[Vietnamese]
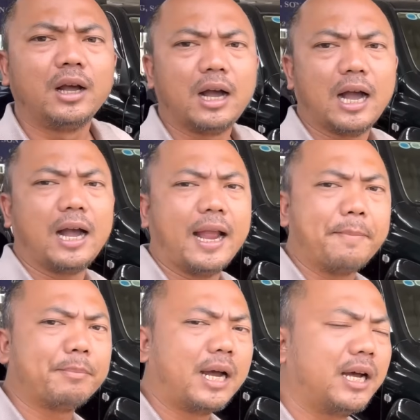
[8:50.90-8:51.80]
à,
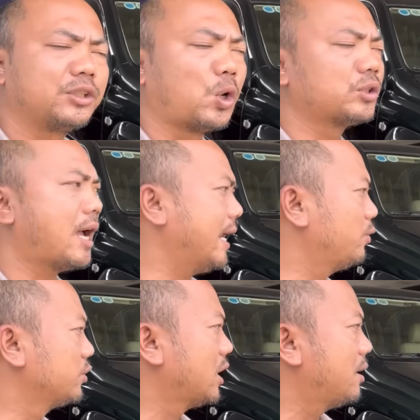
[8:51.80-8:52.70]
em uh, Total Land
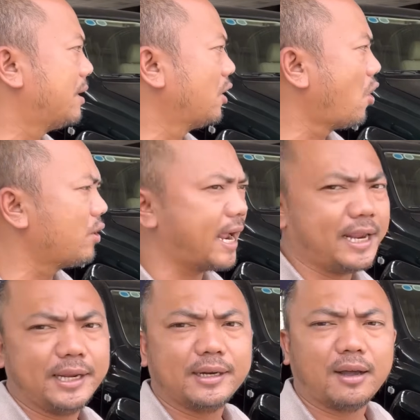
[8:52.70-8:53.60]
Cruiser Brodo này
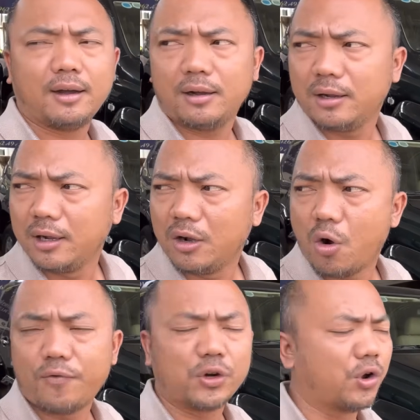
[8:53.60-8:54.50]
đó
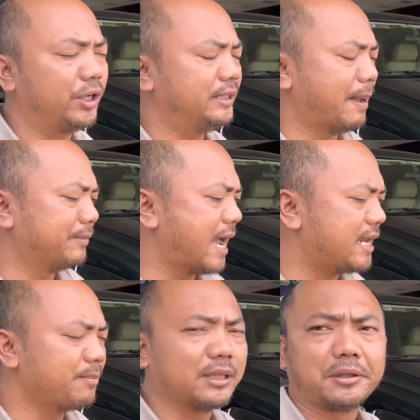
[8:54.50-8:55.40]
hôm vừa rồi giảm giá
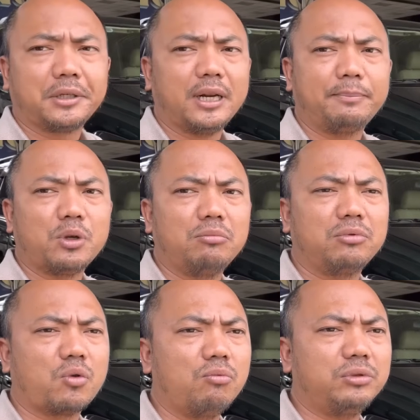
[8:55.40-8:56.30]
nhưng mà thật sự là em chung
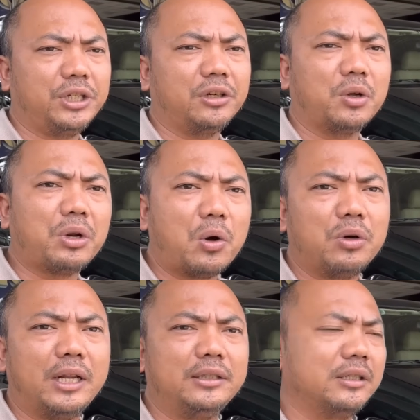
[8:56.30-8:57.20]
cũng chỉ có lâu lâu
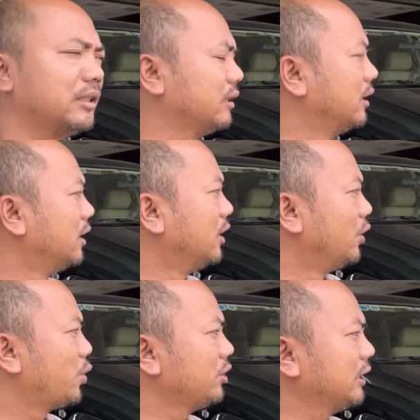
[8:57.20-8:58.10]
lên uh,
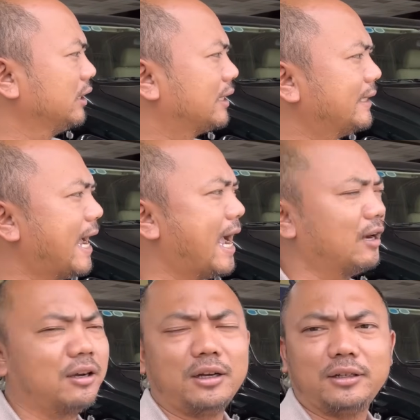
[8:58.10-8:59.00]
khuyến khích cho khách
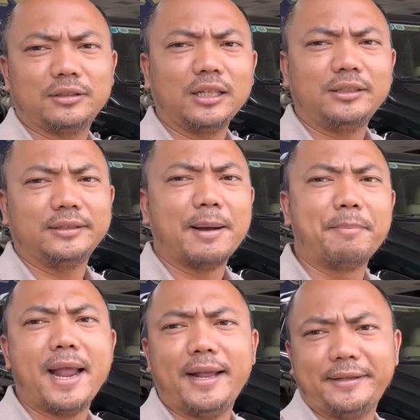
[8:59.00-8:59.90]
hàng có thích thì đam mê